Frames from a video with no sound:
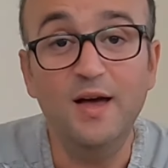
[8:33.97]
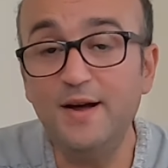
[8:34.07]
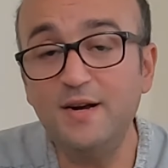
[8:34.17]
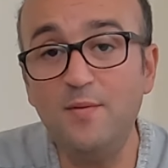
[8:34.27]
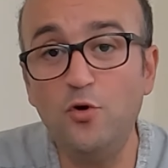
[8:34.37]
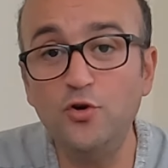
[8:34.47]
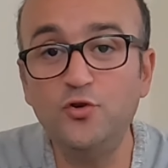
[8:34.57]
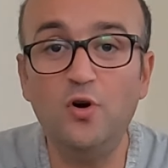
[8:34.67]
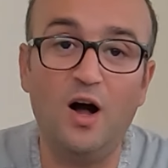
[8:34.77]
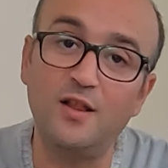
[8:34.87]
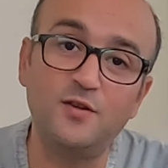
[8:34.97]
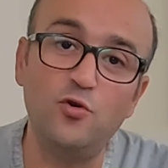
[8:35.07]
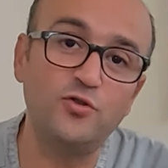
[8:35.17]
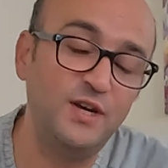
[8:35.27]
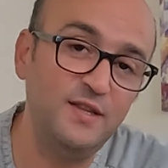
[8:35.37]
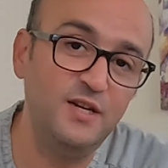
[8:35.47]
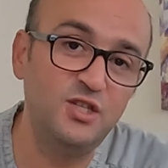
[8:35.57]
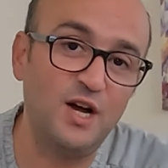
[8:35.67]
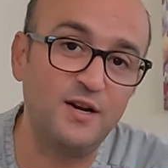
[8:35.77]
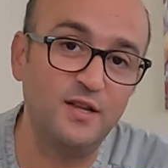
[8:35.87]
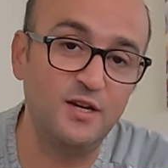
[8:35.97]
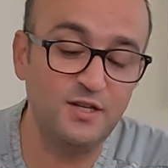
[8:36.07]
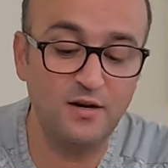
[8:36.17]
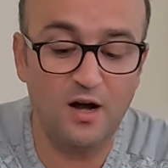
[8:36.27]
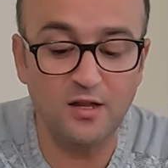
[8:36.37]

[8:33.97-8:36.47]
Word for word: Ekran boyutu 6.7 inç arkadaşlar.